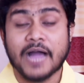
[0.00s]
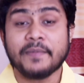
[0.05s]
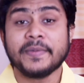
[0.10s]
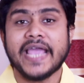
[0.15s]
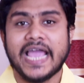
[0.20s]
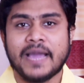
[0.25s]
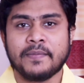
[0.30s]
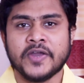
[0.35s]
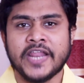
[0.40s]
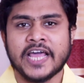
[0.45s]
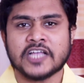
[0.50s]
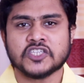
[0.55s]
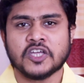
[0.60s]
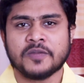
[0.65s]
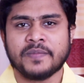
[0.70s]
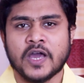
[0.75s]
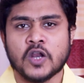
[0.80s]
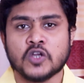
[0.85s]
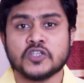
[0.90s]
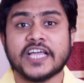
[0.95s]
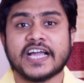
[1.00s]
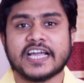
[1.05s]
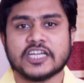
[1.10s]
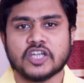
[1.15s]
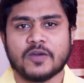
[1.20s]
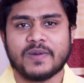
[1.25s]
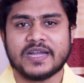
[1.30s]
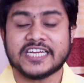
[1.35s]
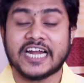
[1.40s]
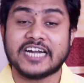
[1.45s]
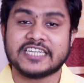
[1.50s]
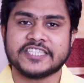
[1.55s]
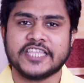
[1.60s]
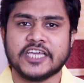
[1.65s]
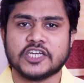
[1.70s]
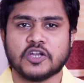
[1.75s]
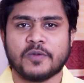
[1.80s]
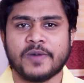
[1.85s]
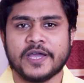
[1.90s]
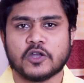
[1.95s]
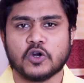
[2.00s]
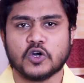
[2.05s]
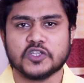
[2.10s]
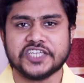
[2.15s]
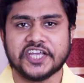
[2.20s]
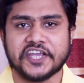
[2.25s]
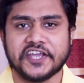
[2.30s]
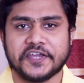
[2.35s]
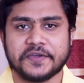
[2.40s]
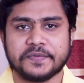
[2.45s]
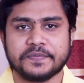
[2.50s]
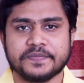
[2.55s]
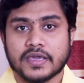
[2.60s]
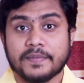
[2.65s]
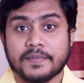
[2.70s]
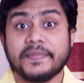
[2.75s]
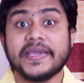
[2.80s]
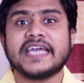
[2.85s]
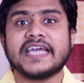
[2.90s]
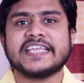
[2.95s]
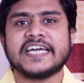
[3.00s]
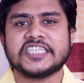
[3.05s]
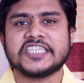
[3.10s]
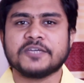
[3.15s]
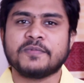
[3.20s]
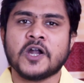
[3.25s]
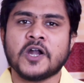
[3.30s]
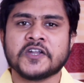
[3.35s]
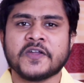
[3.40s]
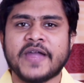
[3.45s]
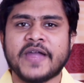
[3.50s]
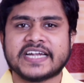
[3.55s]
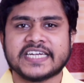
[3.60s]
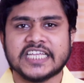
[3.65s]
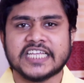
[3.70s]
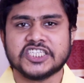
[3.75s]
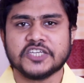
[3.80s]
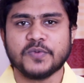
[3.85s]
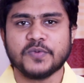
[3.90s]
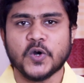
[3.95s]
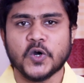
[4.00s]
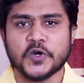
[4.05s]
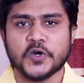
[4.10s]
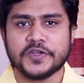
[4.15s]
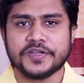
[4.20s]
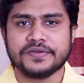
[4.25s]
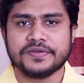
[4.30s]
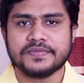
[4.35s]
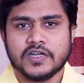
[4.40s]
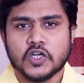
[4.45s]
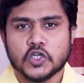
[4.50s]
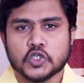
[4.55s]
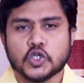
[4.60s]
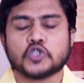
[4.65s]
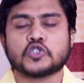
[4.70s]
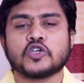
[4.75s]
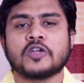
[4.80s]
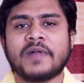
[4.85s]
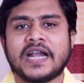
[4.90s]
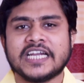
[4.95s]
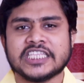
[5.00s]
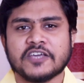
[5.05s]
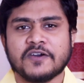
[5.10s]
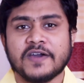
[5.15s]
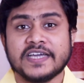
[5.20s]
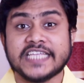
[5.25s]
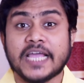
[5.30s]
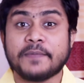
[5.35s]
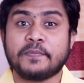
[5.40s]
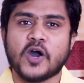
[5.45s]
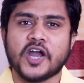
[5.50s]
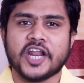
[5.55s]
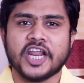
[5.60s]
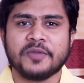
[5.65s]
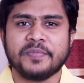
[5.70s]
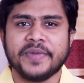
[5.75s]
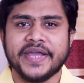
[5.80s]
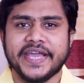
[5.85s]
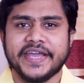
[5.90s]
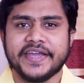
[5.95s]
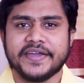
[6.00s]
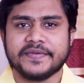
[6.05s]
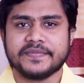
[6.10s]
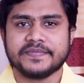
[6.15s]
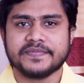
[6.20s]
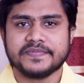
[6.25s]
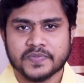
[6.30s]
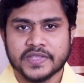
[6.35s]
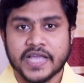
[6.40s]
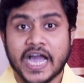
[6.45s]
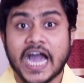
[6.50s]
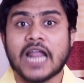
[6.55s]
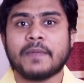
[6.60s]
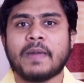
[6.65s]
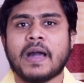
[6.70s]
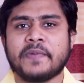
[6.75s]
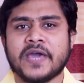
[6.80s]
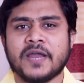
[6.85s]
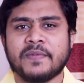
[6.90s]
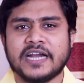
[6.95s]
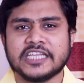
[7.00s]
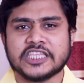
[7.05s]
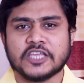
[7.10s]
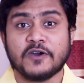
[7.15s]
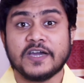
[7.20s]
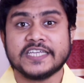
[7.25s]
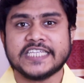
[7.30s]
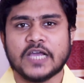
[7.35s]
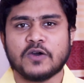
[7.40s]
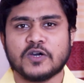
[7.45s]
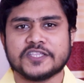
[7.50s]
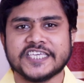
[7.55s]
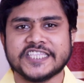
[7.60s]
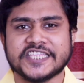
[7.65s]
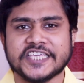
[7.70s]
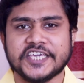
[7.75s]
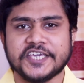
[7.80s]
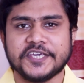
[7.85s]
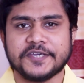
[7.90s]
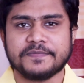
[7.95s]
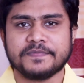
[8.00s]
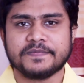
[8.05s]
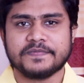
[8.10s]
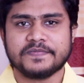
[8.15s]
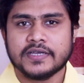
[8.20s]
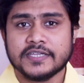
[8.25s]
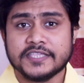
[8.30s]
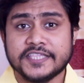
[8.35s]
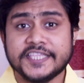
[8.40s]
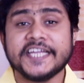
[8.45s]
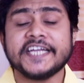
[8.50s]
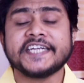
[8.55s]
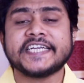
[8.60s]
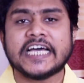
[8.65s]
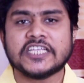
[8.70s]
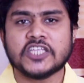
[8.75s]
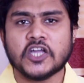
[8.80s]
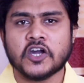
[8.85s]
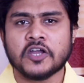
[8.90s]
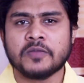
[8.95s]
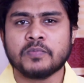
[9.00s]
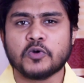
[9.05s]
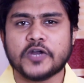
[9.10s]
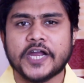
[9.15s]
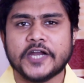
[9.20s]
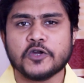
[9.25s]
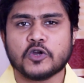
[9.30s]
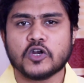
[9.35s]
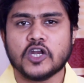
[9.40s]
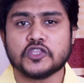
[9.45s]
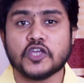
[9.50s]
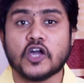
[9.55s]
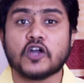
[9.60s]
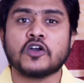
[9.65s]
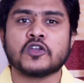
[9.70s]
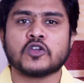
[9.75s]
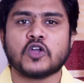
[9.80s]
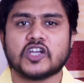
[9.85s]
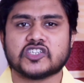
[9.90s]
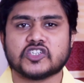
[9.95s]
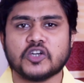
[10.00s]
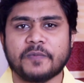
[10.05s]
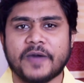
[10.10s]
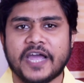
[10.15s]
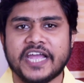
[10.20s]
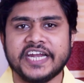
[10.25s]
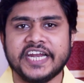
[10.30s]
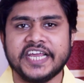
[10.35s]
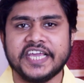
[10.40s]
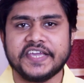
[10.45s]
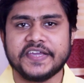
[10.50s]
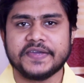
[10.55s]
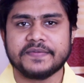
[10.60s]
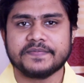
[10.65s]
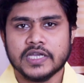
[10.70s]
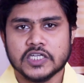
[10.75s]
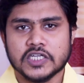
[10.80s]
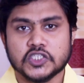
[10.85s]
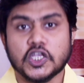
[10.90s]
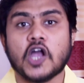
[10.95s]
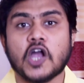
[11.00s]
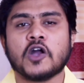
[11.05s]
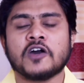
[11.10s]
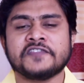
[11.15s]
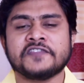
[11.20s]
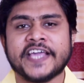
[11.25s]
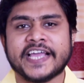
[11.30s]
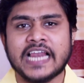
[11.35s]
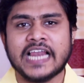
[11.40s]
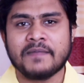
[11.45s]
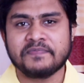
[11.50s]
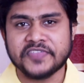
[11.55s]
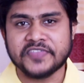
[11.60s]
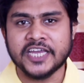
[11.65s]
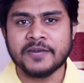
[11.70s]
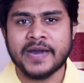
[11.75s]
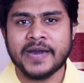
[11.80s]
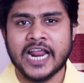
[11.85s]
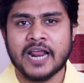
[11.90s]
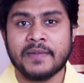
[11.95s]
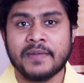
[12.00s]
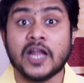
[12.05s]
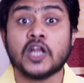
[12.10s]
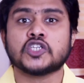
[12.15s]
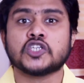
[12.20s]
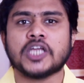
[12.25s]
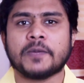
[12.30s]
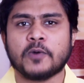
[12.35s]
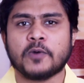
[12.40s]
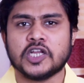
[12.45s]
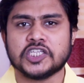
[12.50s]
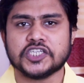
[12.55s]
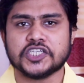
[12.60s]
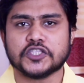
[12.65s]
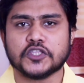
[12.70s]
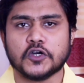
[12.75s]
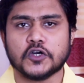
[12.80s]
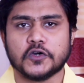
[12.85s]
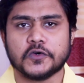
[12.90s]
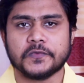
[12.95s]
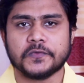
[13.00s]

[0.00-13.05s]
আমি এমন একজন মানুষ যাকে সবাই স্বার্থের সময় খোঁজে মেয়েদের জীবনটাও একটা জীবন শ্বশুর বাড়িতে হয়ে যায় পরের মেয়ে আর বাপের বাড়িতে হয়ে যায় অতিথি তীরটা যখন বুকে ঢুকলো তখন কষ্ট পাইনি যখন দেখলাম তীর মারার মানুষটা পরিচিত